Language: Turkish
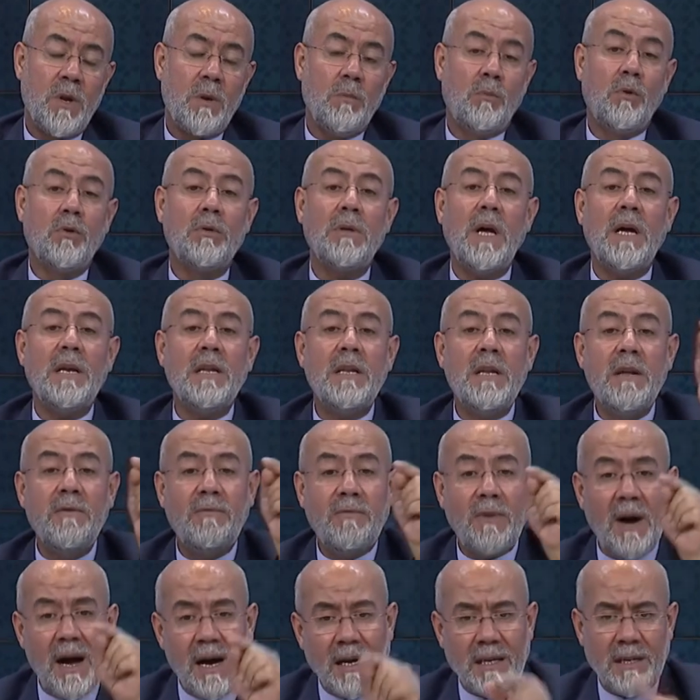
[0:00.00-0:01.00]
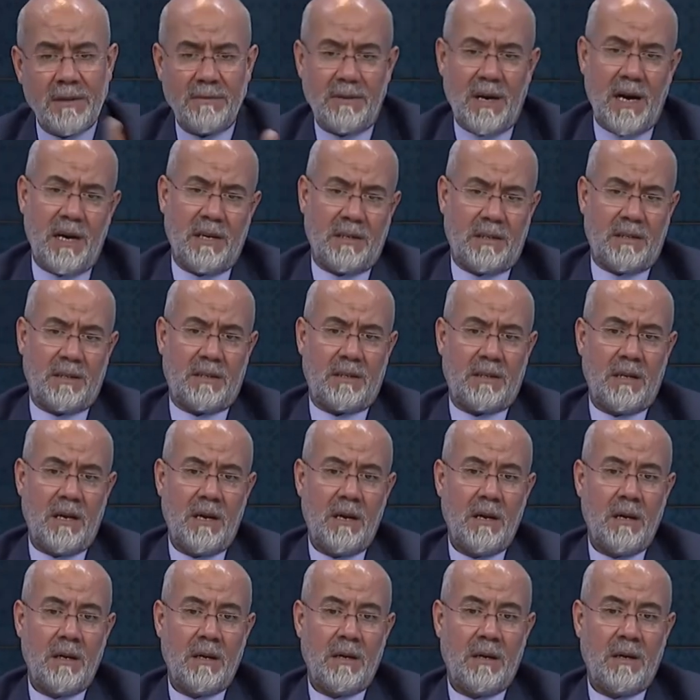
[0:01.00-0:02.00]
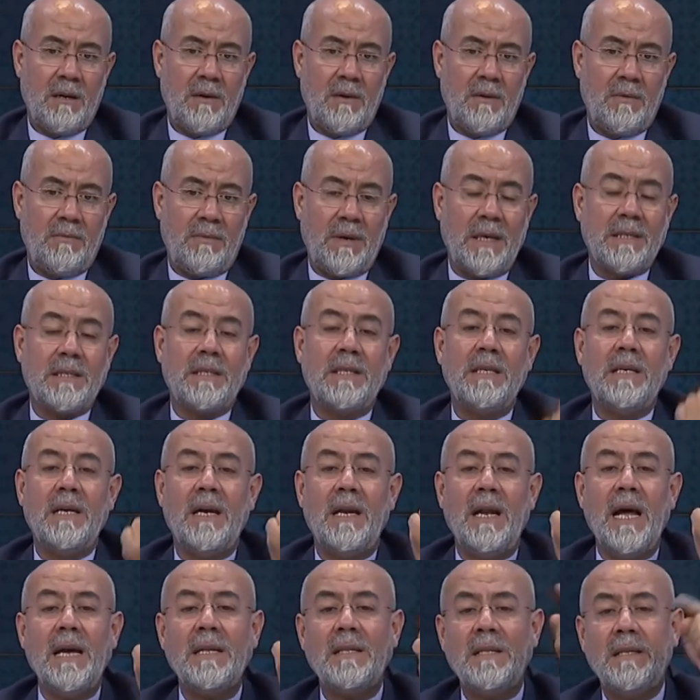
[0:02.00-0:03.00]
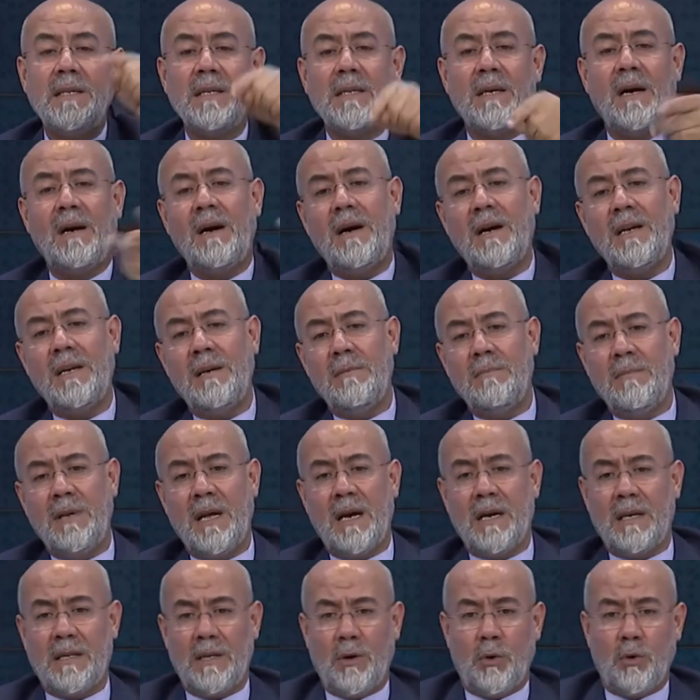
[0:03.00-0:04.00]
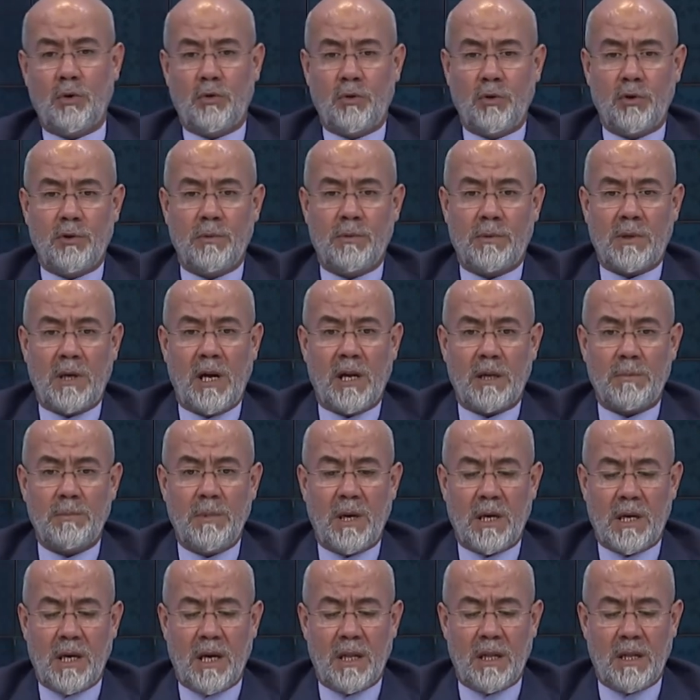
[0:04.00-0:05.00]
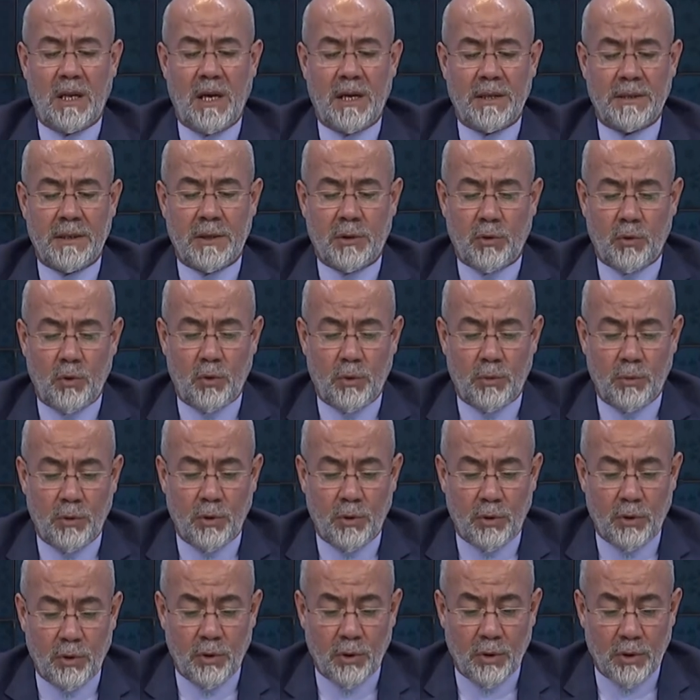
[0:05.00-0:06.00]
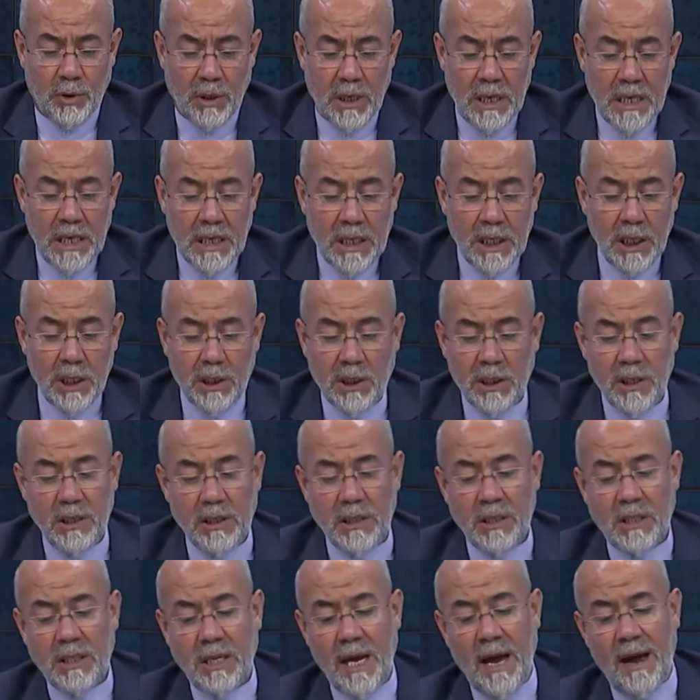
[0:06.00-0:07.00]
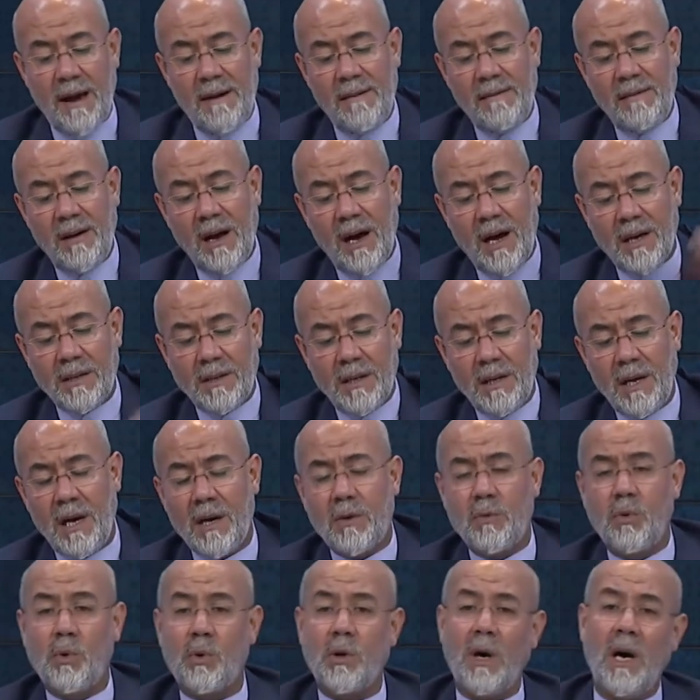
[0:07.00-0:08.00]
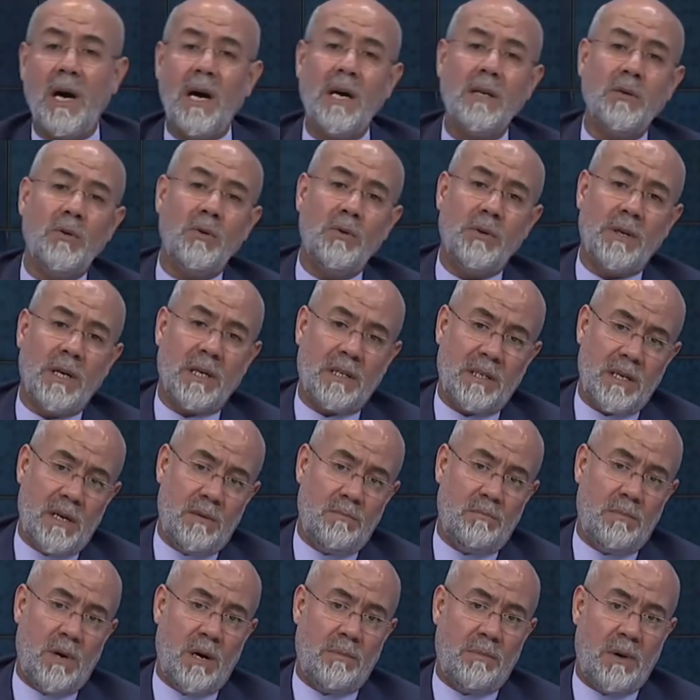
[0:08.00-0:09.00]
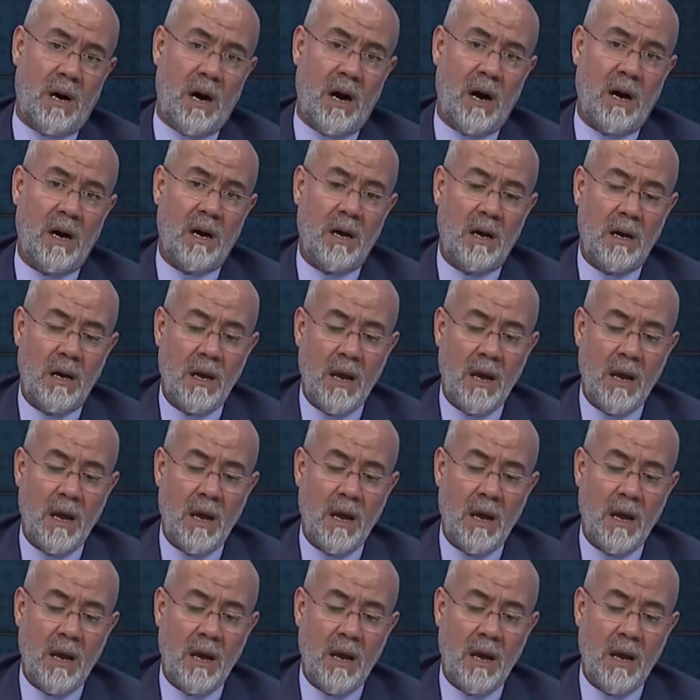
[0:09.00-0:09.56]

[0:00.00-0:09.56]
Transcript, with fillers: Burada nifak vardır fazilettir alimlerle oturup kalkmak Allah Resulü buyuruyor. İkincisi evladına Kur'an öğreten baba.